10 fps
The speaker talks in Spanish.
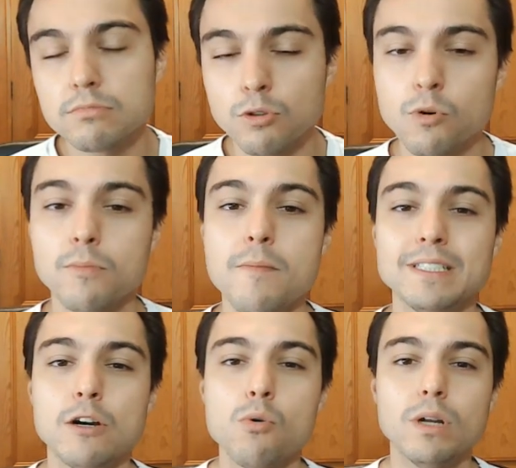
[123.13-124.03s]
como me
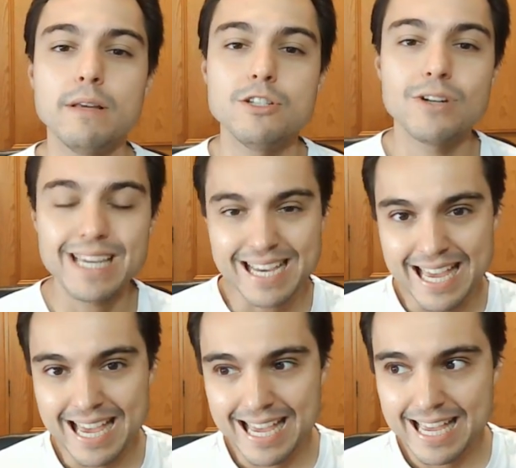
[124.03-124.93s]
pasaba con WandaVision, que
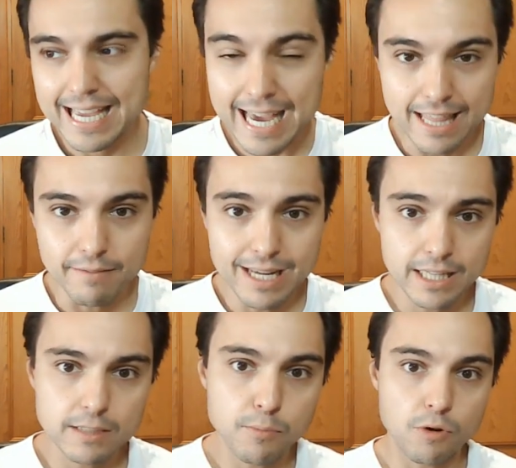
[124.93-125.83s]
llegue cada
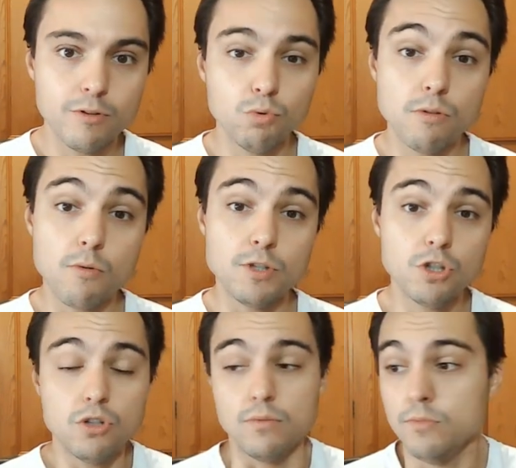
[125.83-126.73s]
viernes por ver un nuevo
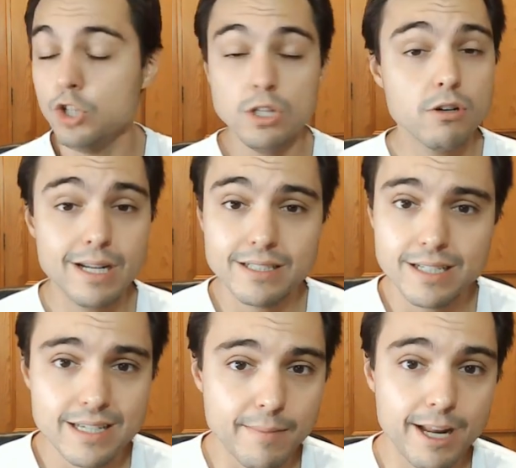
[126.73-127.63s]
episodio. No digo que la
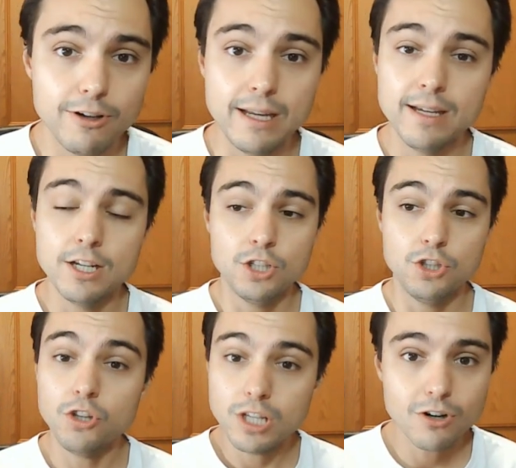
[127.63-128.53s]
serie sea mala,
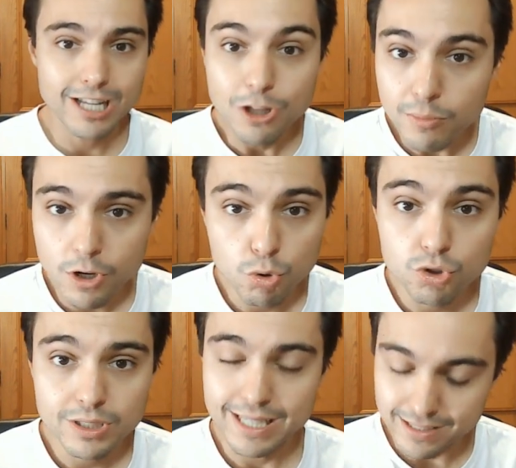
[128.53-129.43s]
no digo que no me
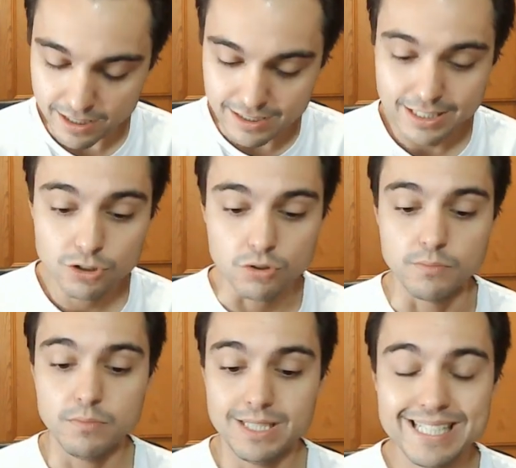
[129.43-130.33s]
guste,
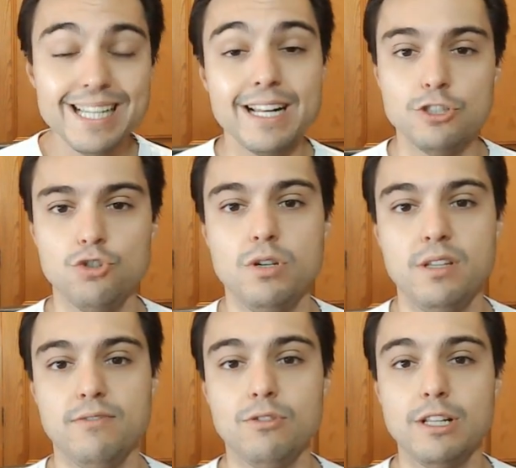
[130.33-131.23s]
insisto, sí la estoy
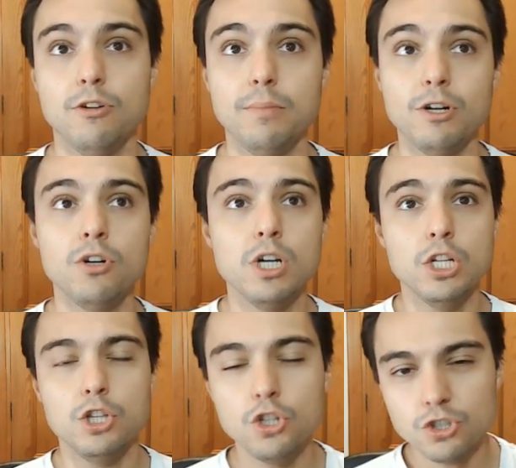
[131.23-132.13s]
disfrutando, pero
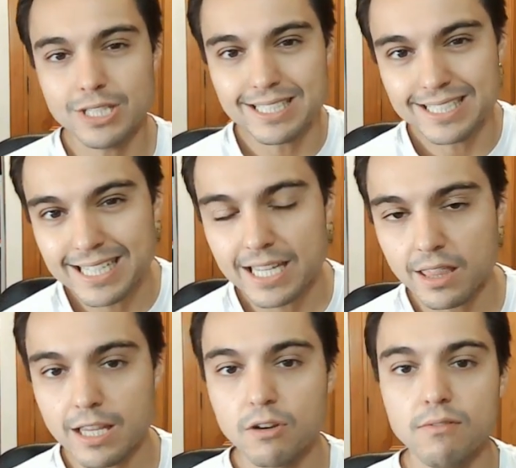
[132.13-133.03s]
no sé si
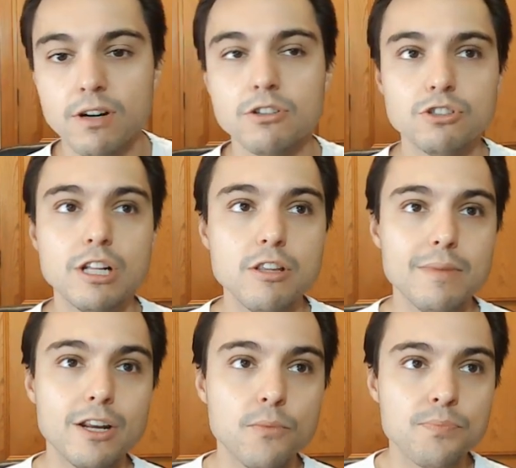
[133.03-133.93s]
quizá con Falcon Soldado de
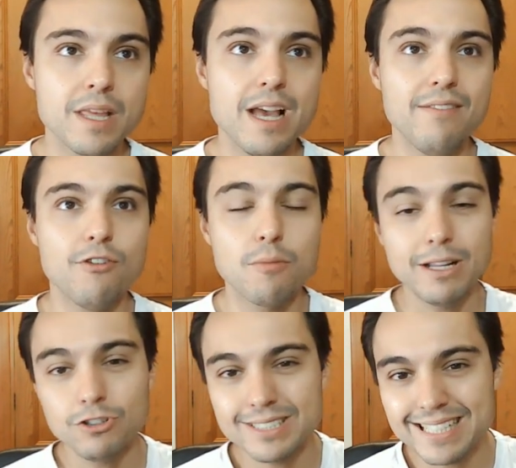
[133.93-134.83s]
Invierno el
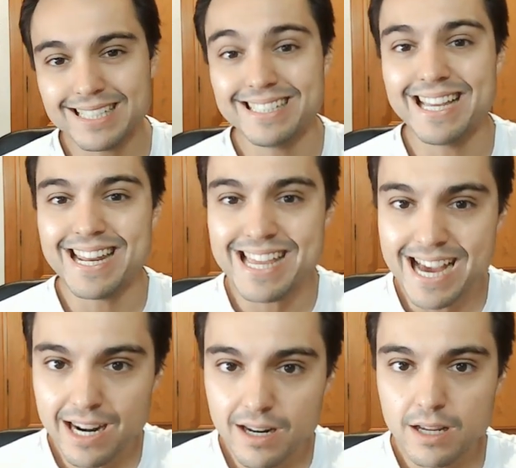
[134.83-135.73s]
formato este
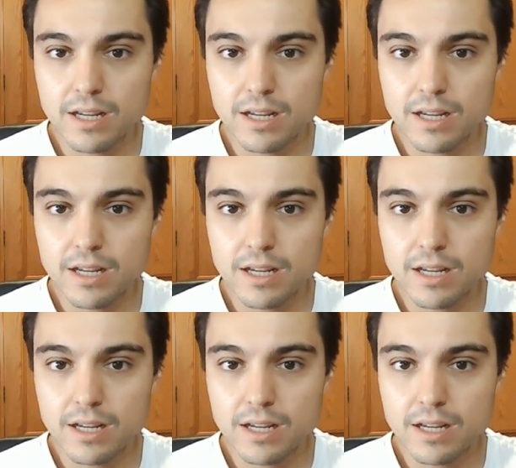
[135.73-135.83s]
serial